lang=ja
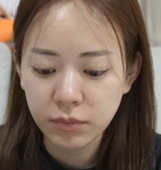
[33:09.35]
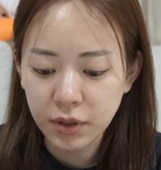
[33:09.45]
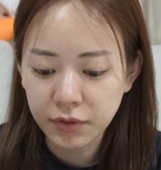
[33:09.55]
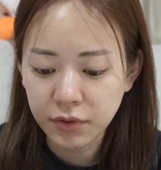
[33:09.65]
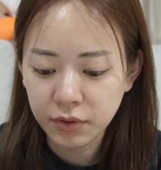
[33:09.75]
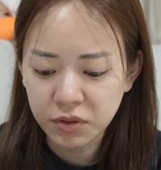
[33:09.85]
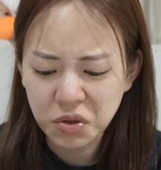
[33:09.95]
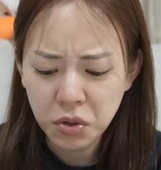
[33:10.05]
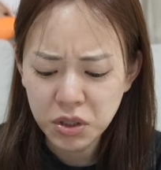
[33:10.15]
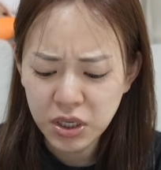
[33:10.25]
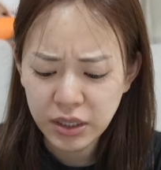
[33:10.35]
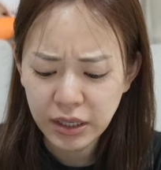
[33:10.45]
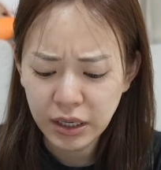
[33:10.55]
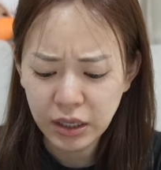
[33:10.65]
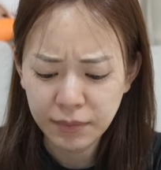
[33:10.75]
まあすっごい寝て
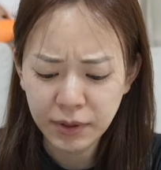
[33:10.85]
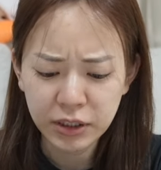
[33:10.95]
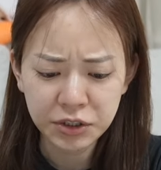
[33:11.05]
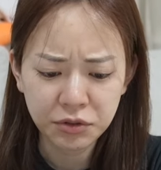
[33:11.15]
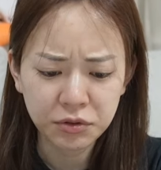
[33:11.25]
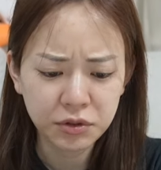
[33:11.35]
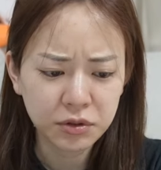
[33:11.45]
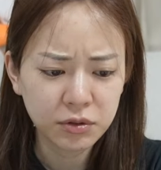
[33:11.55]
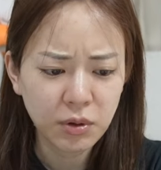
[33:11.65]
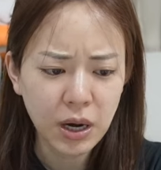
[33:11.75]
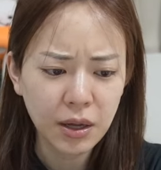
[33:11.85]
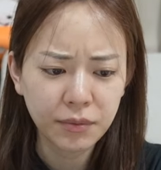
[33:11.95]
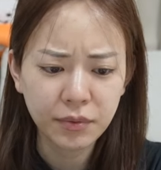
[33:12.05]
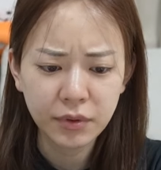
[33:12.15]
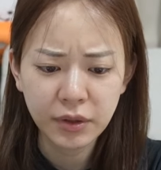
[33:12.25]
たからまだ食欲は
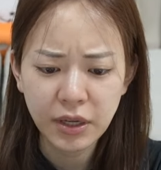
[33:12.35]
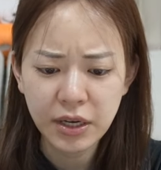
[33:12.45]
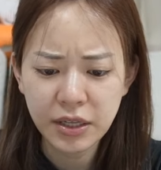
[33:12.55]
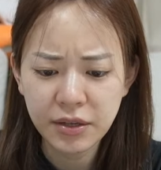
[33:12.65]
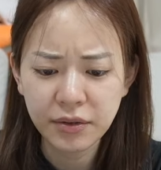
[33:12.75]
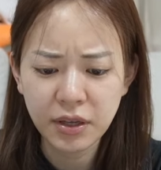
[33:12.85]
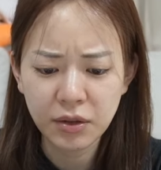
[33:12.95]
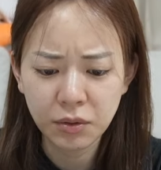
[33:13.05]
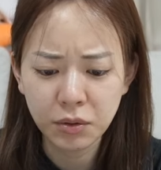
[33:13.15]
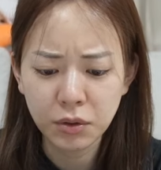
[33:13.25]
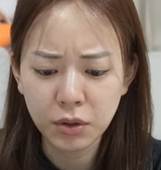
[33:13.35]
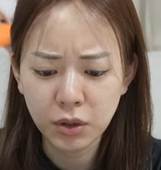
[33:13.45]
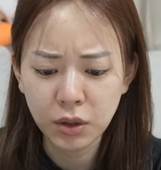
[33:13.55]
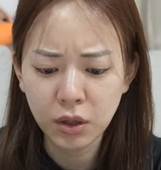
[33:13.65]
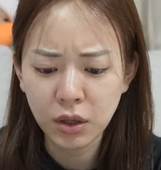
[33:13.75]
ないですけど
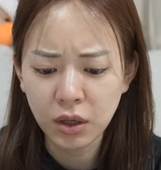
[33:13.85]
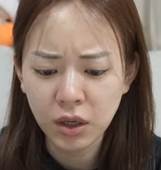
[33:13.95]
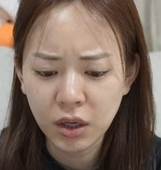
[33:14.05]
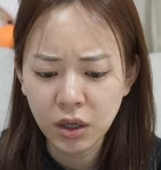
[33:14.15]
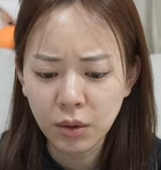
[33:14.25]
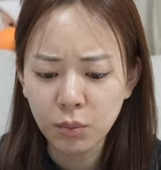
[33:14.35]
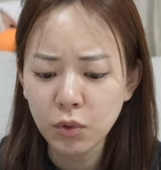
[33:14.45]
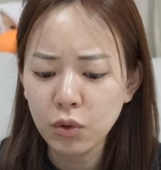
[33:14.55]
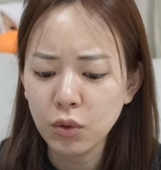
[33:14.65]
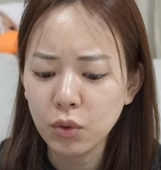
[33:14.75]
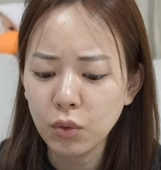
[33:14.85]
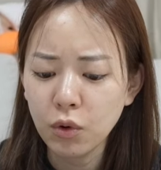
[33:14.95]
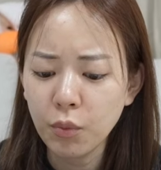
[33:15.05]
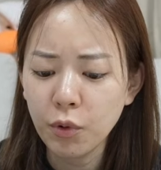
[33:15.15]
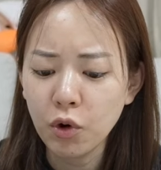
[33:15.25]
もう
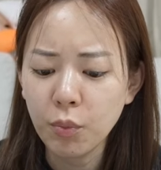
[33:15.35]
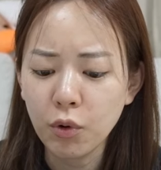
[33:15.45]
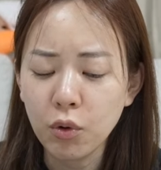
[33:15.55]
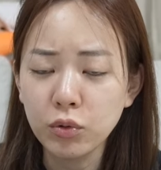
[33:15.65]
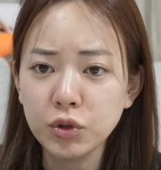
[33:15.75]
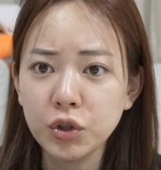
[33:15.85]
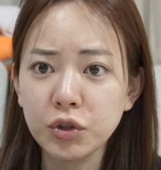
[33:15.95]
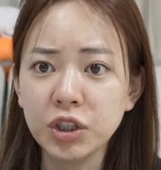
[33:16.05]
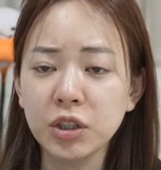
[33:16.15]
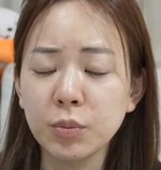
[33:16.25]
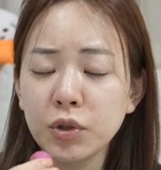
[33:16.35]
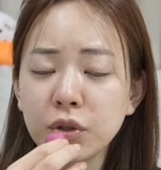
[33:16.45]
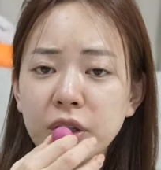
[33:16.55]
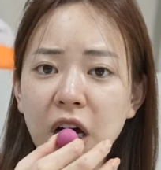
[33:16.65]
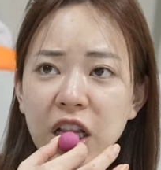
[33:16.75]
ほぼほぼ本調子に
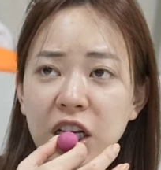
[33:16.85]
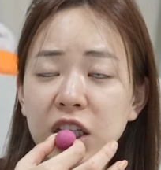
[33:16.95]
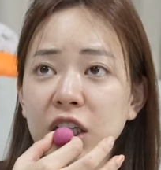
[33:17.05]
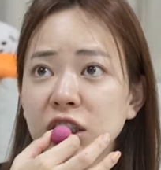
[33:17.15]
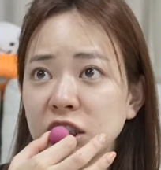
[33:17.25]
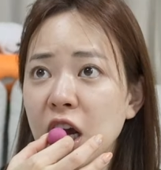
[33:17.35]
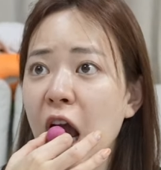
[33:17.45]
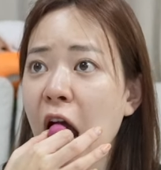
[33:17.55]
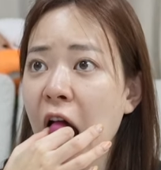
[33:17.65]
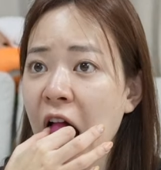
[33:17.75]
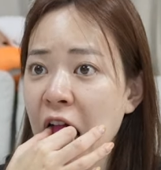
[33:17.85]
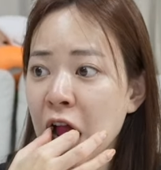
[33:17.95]
戻ったかなって感じう